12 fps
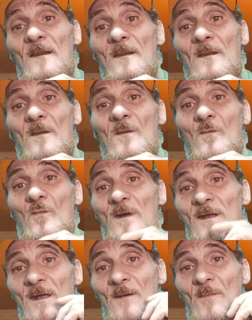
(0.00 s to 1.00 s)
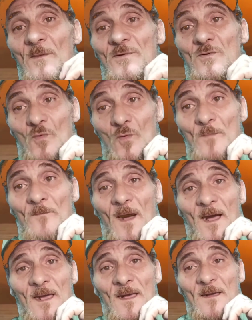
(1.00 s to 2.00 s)
واللي لما بتكون
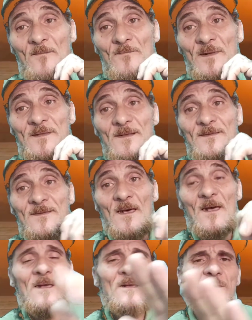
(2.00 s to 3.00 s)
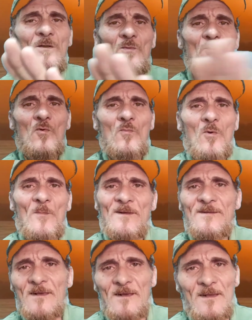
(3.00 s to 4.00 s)
معاه بتنسى اي هموم
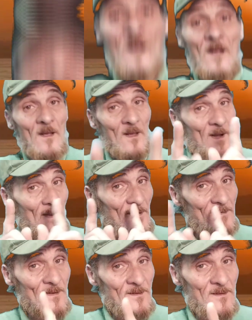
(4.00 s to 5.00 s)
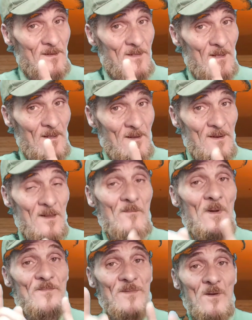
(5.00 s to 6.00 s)
ومشاكل علشان كده لما
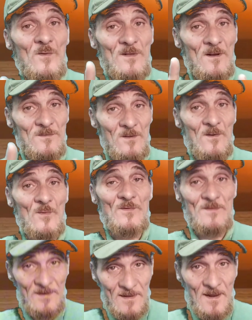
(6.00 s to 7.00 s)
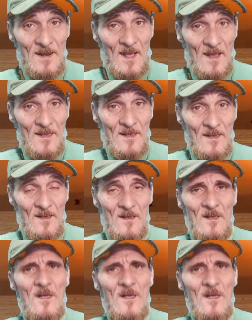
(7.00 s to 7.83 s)
بتيجوا تختاروا شريك الحياة اوعى